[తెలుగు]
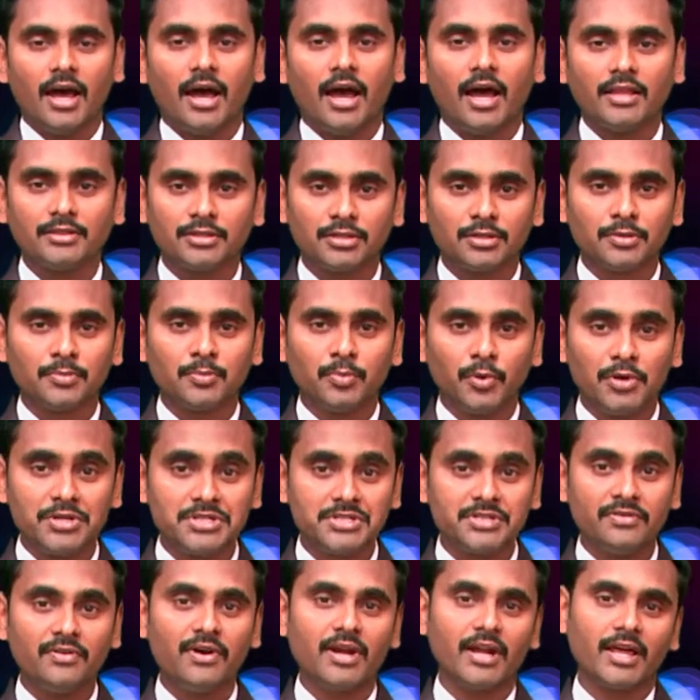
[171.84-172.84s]
అతడు
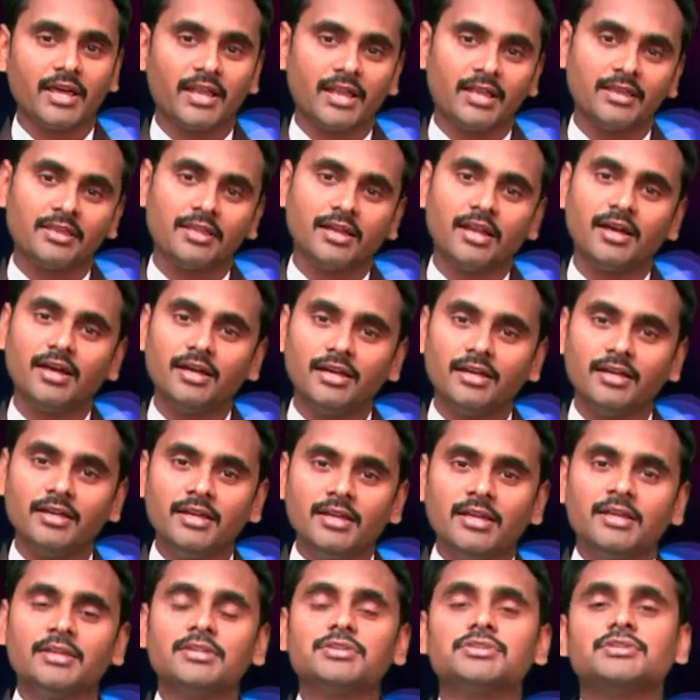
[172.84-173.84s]
పొట్టివాడైనందున
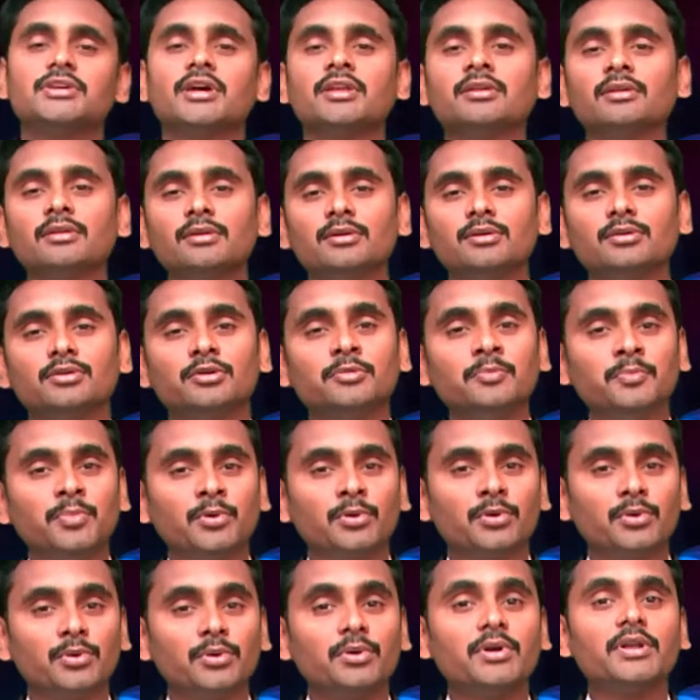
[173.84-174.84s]
జనులు గుంపు
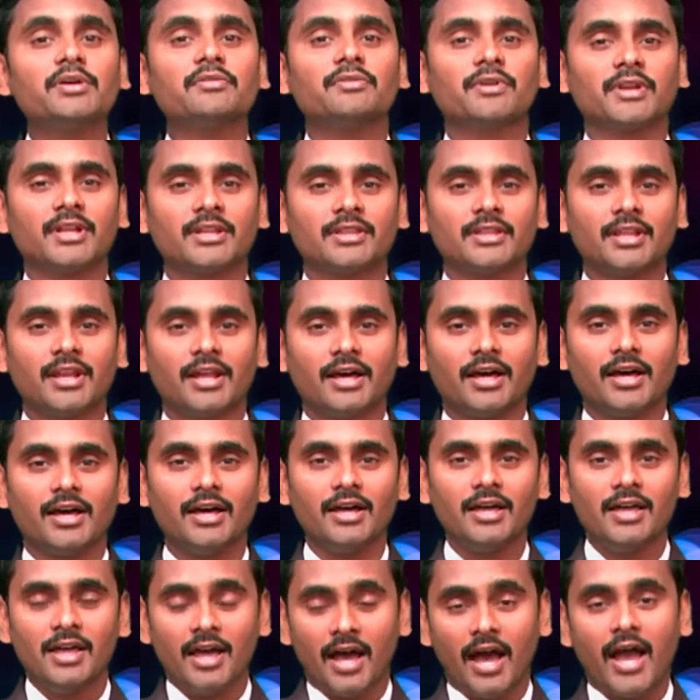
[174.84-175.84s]
కూడి ఉన్నందున
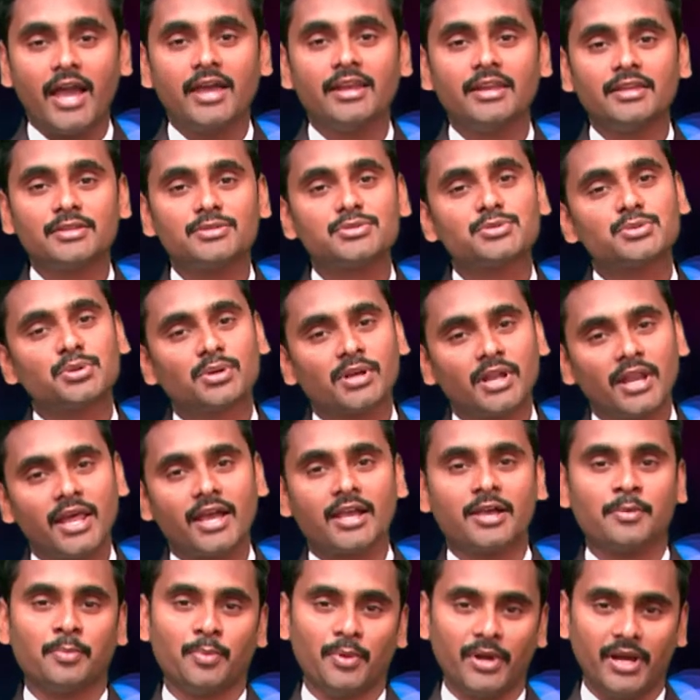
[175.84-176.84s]
ఆయన్ని
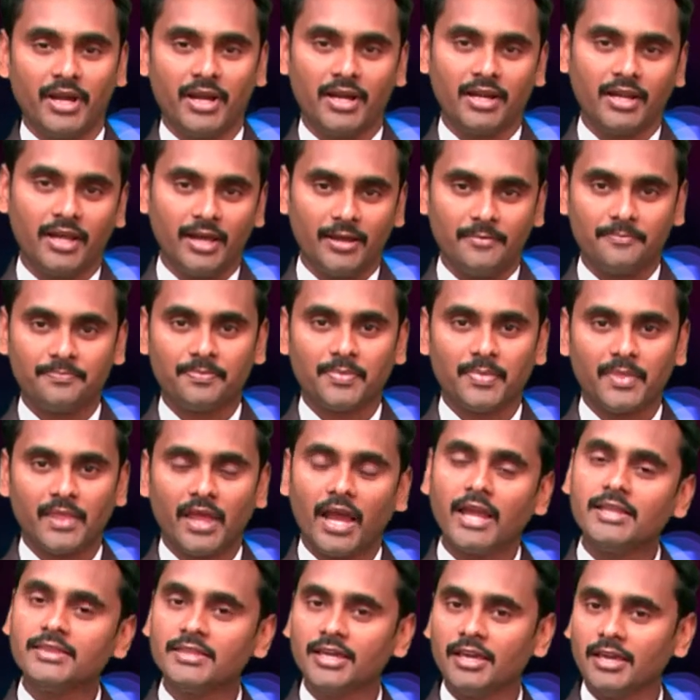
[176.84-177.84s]
చూడలేకపోయాడట
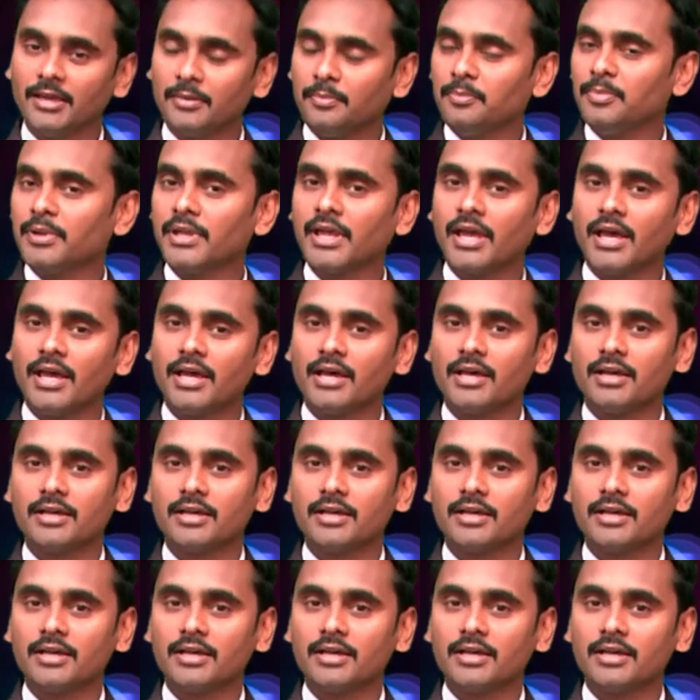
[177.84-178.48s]
అయితే ప్రియ